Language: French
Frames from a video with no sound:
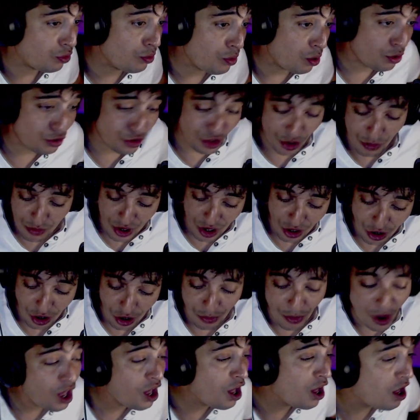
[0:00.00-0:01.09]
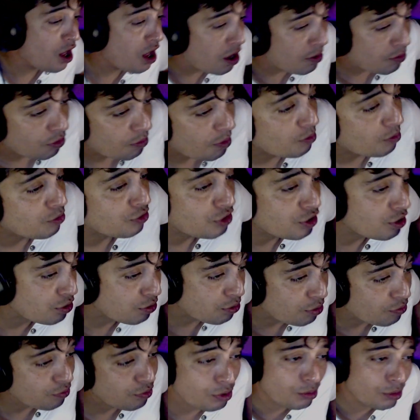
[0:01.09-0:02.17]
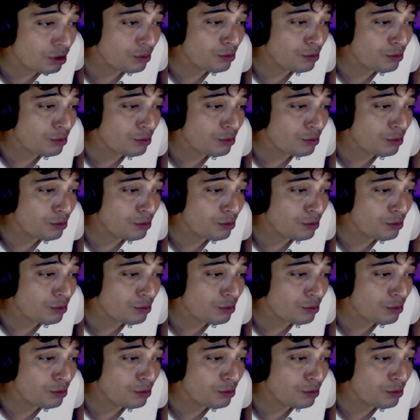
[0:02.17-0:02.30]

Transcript: bon, on s'aime bien quand même, même s'il trouve que mon